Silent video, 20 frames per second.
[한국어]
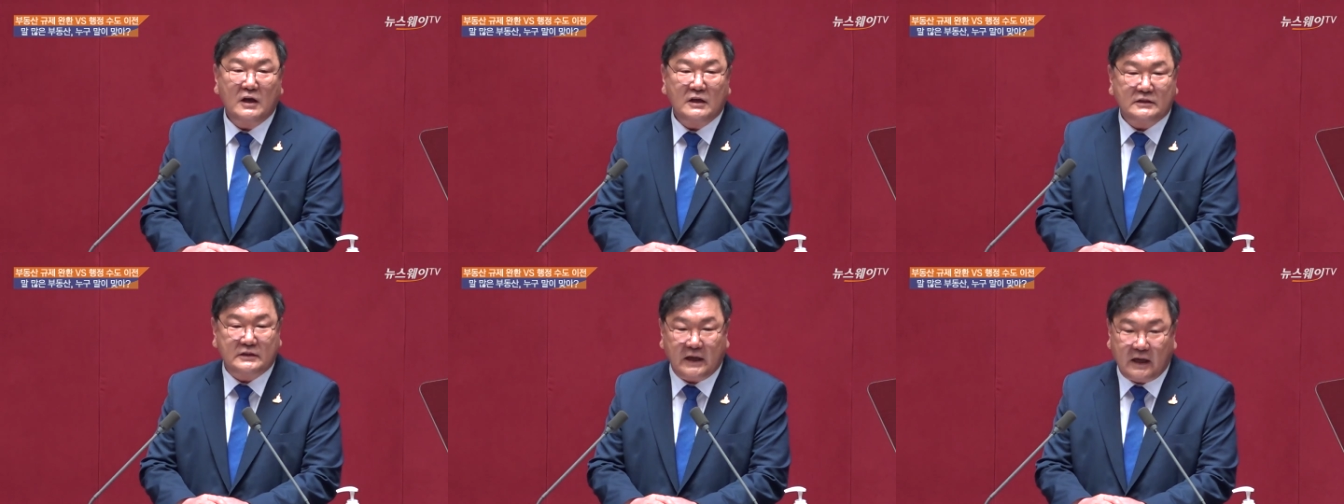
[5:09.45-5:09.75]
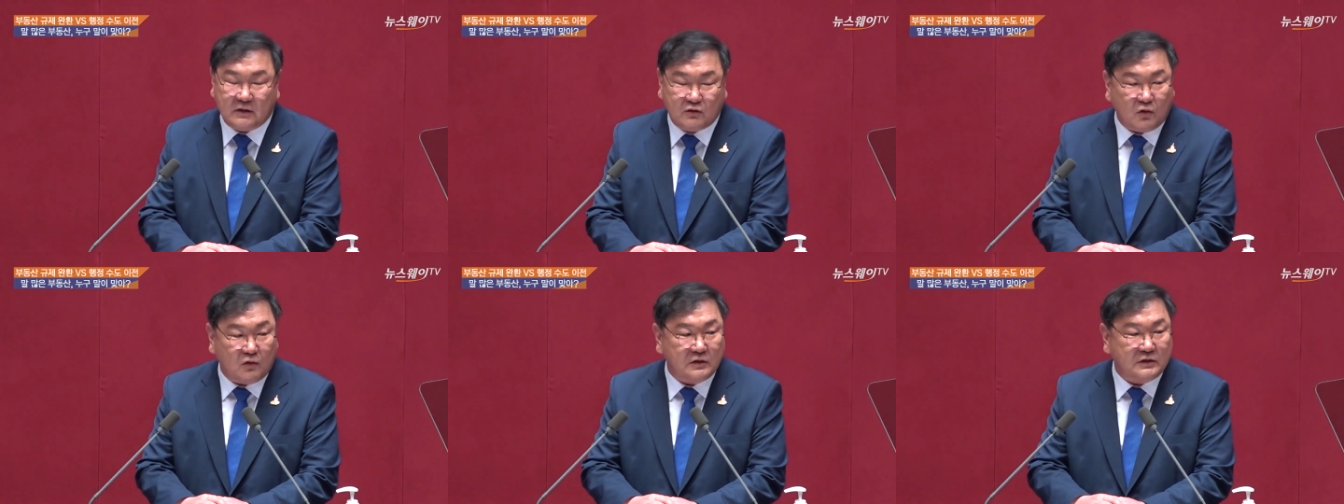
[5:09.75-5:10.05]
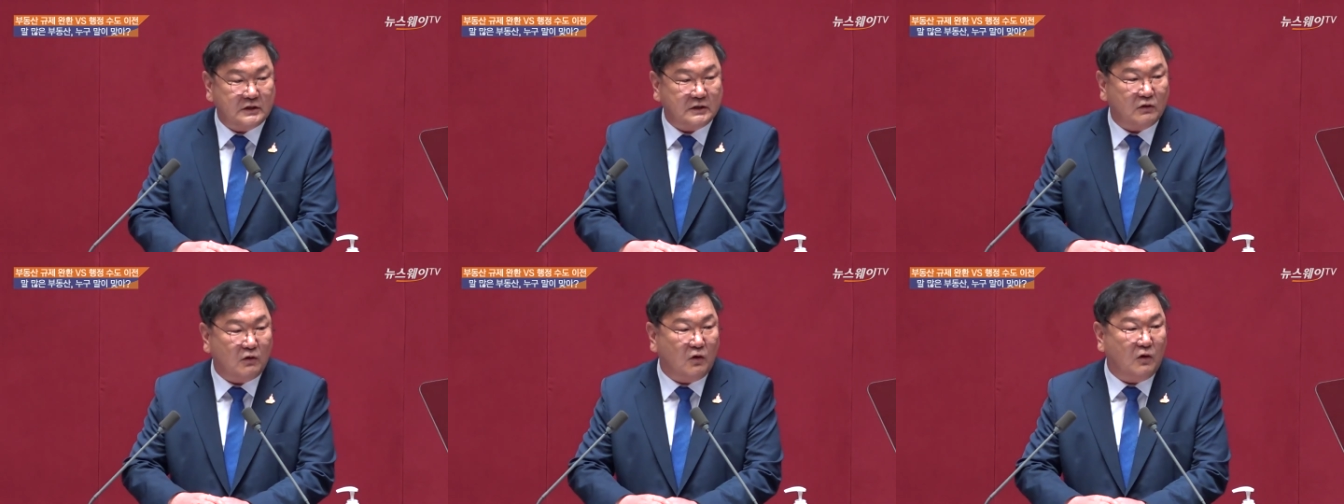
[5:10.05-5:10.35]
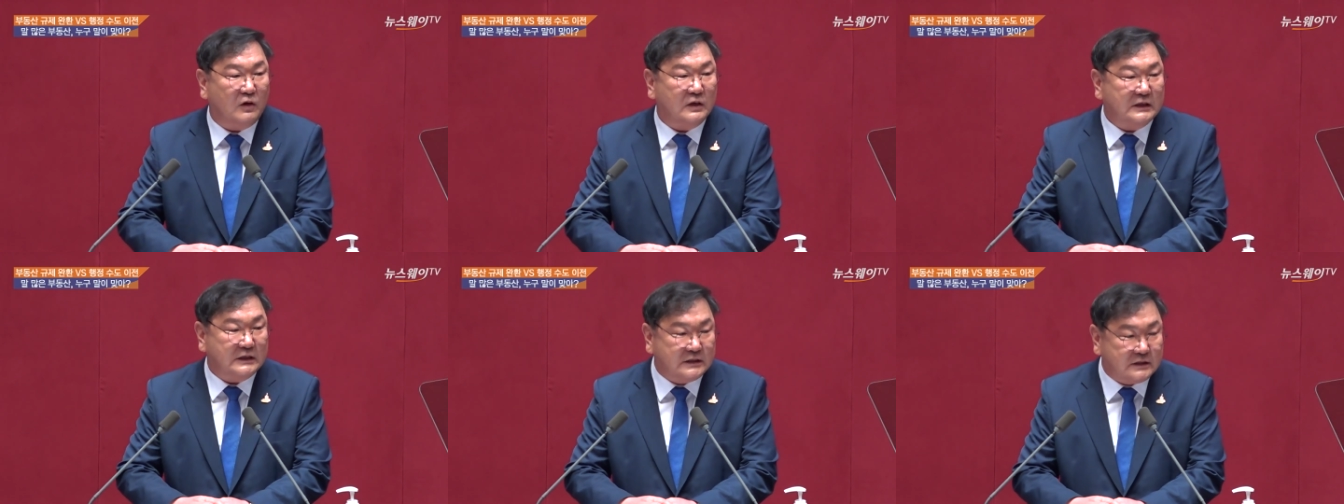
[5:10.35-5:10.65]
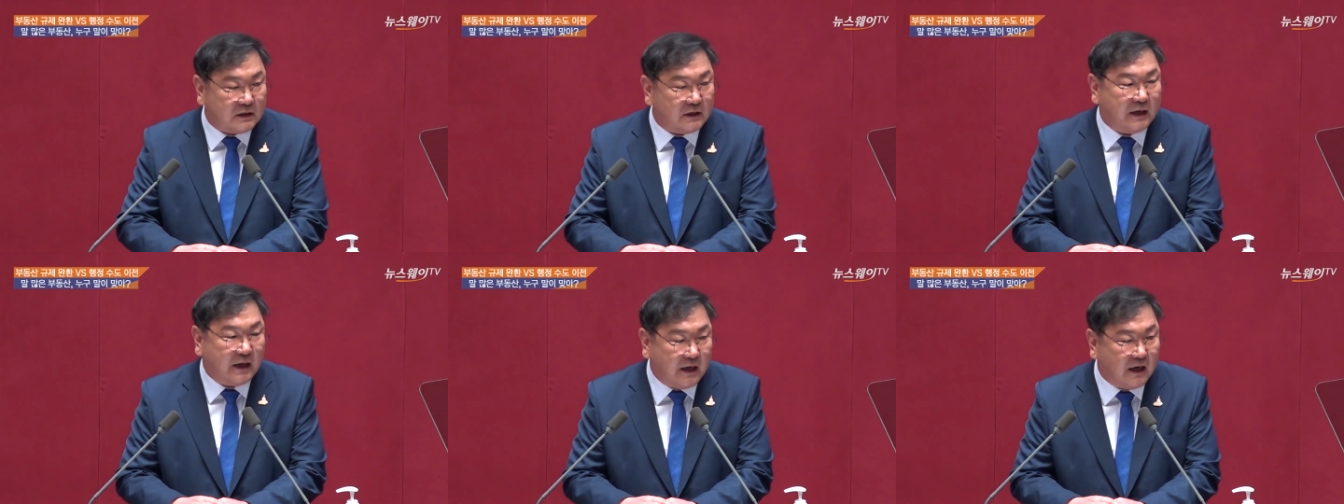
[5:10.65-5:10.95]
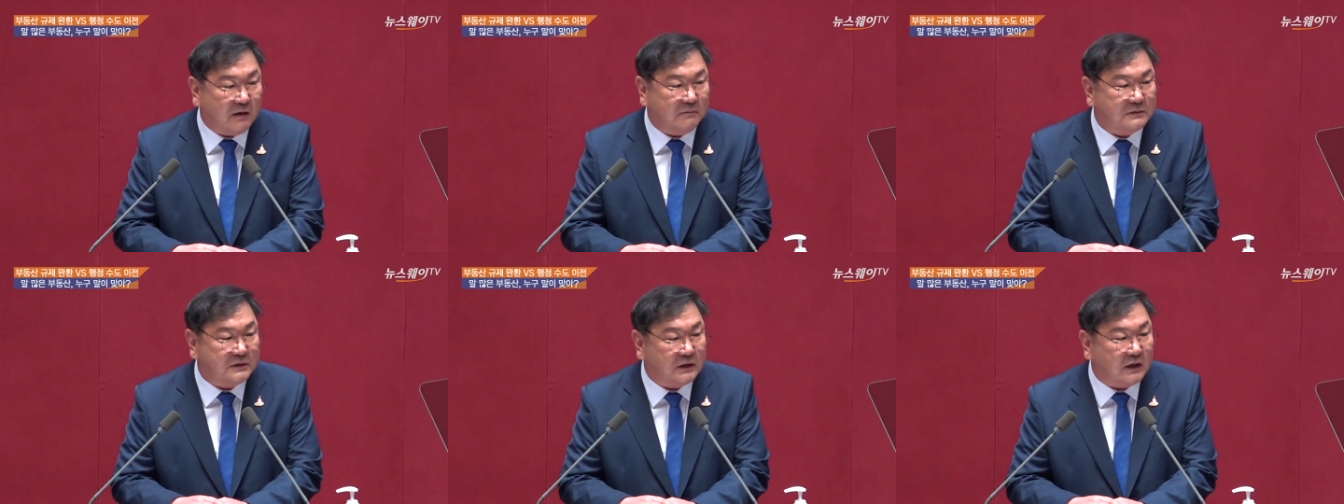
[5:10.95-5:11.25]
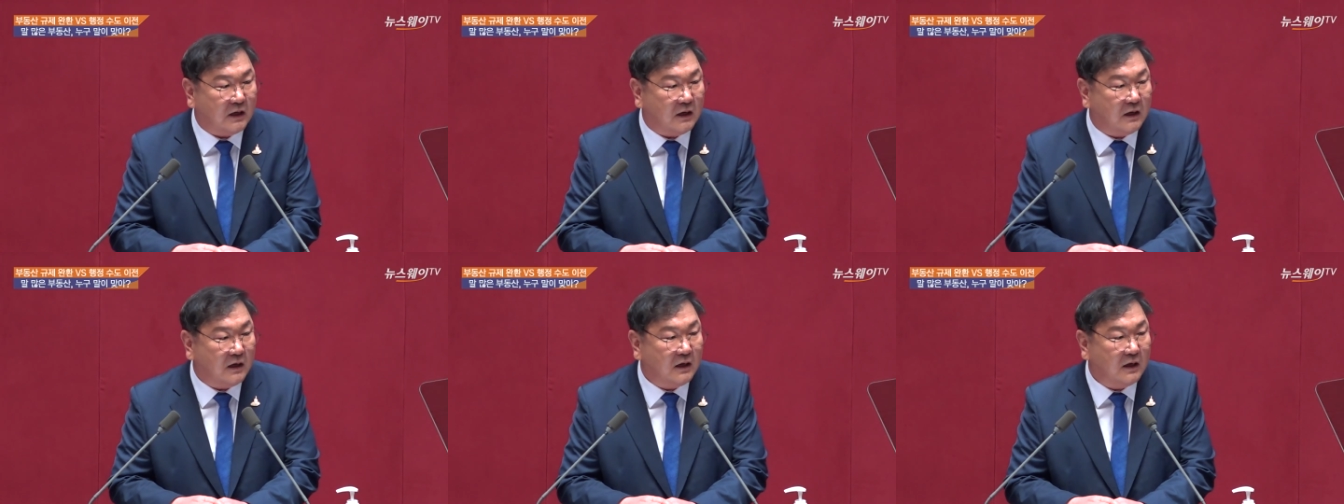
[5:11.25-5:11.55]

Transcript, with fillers: 세종시로 이전해야 합니다.